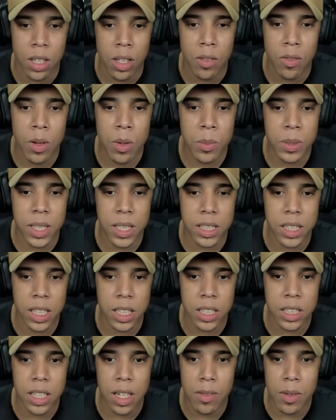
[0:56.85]
Vamos descer
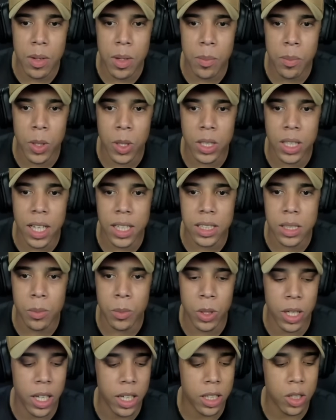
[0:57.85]
aqui já vamos abordar essa
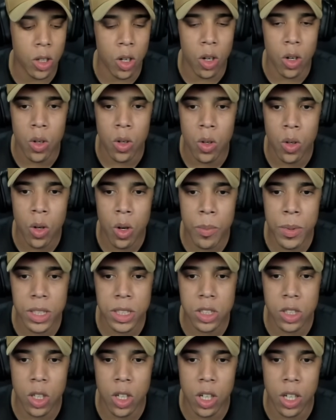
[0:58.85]
mulher aqui, ó. Ô, minha
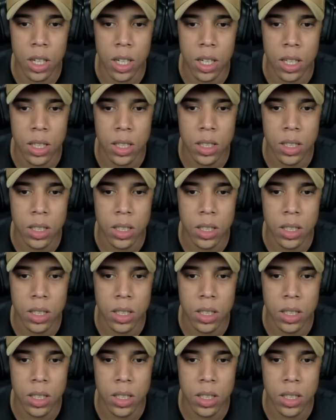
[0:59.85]
senhora.